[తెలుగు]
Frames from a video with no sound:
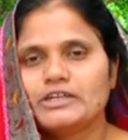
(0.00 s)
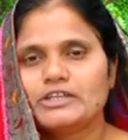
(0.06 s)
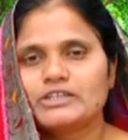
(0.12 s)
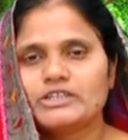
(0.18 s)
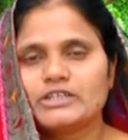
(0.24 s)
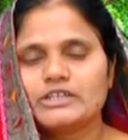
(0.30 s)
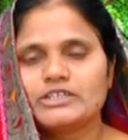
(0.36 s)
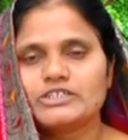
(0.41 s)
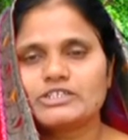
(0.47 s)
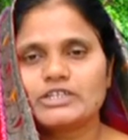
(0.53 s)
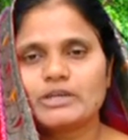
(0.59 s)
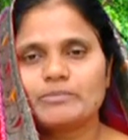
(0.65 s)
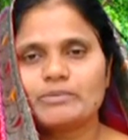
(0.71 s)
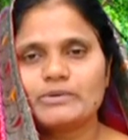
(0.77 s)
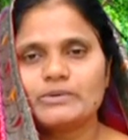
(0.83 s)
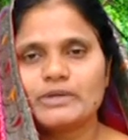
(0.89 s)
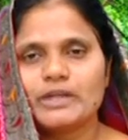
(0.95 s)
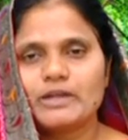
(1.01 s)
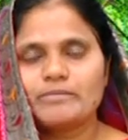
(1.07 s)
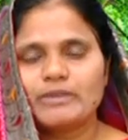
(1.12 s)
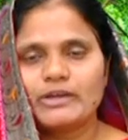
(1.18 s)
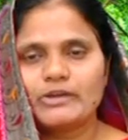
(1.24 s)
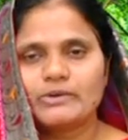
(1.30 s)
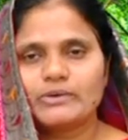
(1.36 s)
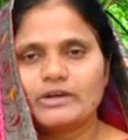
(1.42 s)
నిద్రించినప్పుడు ఏ
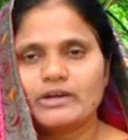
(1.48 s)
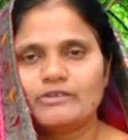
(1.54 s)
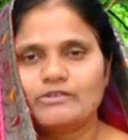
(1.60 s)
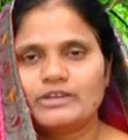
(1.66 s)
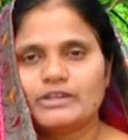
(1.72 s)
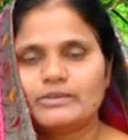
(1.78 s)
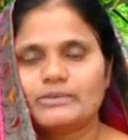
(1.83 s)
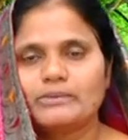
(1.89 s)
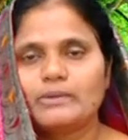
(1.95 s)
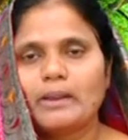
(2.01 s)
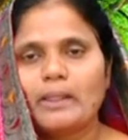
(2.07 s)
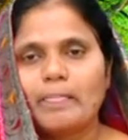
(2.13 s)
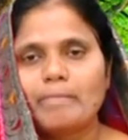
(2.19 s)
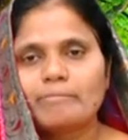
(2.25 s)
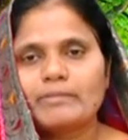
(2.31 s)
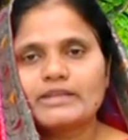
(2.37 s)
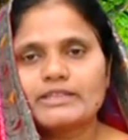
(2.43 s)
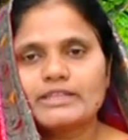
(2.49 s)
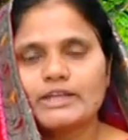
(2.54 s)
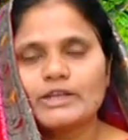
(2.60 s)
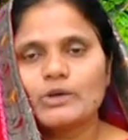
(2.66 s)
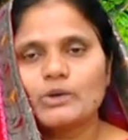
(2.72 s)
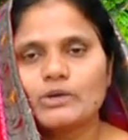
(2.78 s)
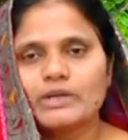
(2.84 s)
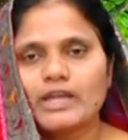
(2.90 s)
భయం కూడా ఉండదు అయితే
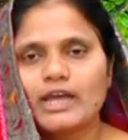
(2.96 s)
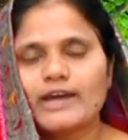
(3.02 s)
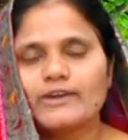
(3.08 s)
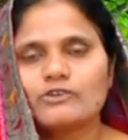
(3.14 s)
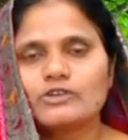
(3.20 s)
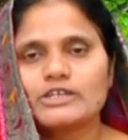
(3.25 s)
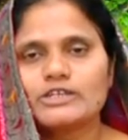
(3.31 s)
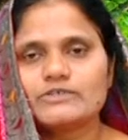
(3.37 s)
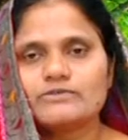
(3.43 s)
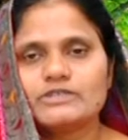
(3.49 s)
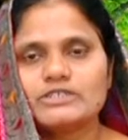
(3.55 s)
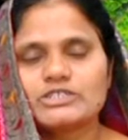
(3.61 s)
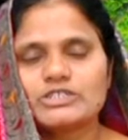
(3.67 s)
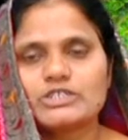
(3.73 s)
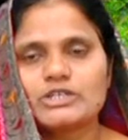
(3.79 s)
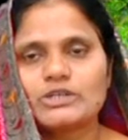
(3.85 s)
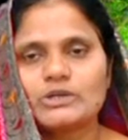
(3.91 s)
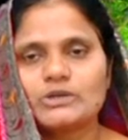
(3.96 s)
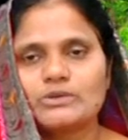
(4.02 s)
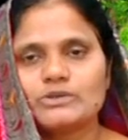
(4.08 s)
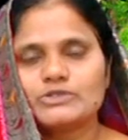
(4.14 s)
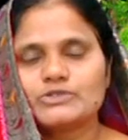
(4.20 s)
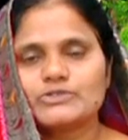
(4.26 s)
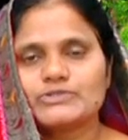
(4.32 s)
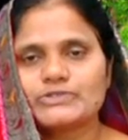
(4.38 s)
ఇంకోటి ఆరోగ్య విషయంగా
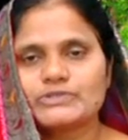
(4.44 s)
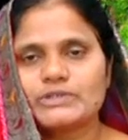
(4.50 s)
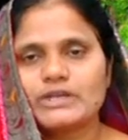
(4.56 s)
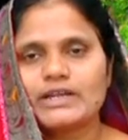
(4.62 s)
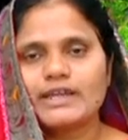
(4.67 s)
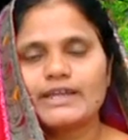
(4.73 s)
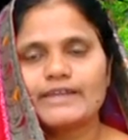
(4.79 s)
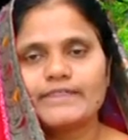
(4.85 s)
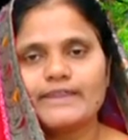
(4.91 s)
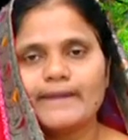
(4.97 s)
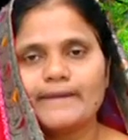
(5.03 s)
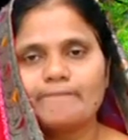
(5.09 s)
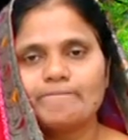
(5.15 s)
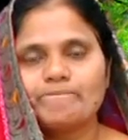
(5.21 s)
కూడా చూసుకున్నట్లయితే